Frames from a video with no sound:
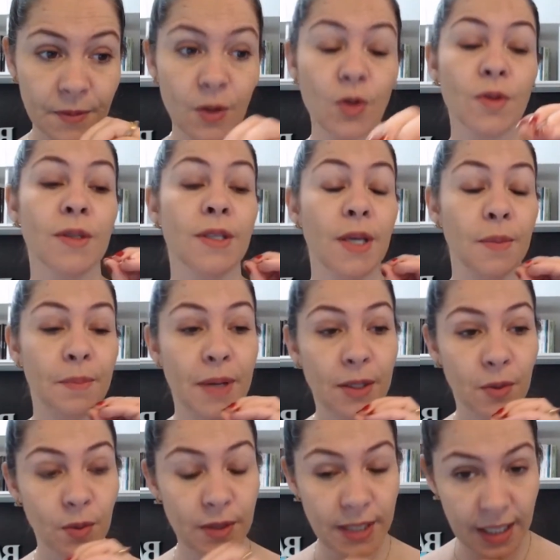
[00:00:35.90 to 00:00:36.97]
do C
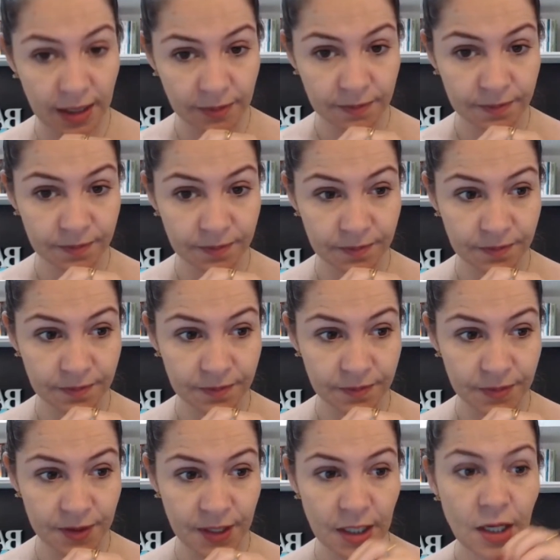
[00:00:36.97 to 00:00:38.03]
para o D.
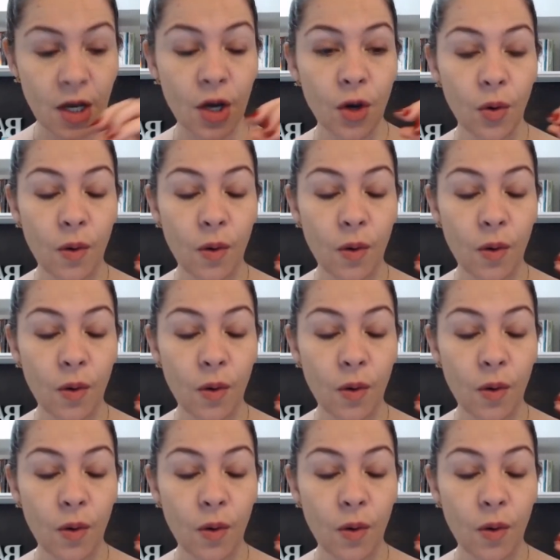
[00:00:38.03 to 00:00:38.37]
Sim?